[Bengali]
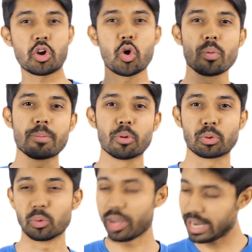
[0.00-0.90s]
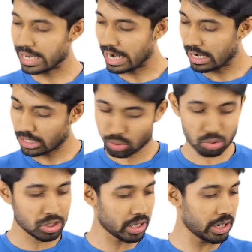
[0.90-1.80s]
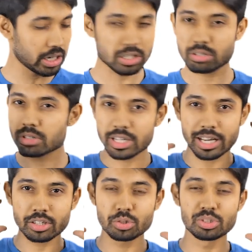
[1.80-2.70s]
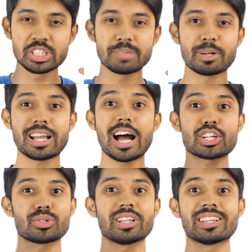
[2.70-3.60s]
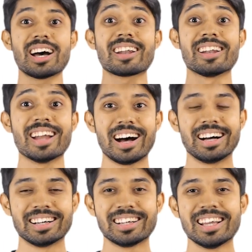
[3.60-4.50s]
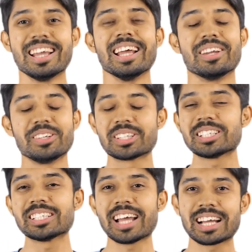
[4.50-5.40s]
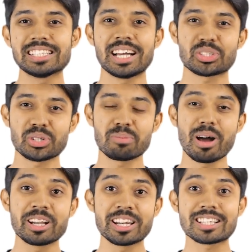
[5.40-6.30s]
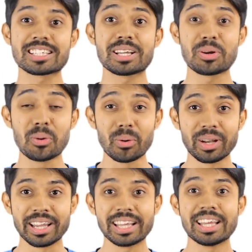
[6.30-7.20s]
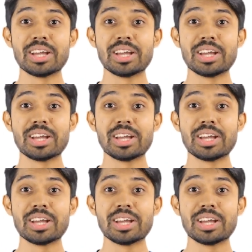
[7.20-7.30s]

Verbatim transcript: এর খুবই পটু এখানে এক কাজ করছি এখানে এক কাজ করছি গান শুনছি বাট আসলে তা না রিসার্চে দেখা যায় আসলে মাল্টিটাস্কিং করলে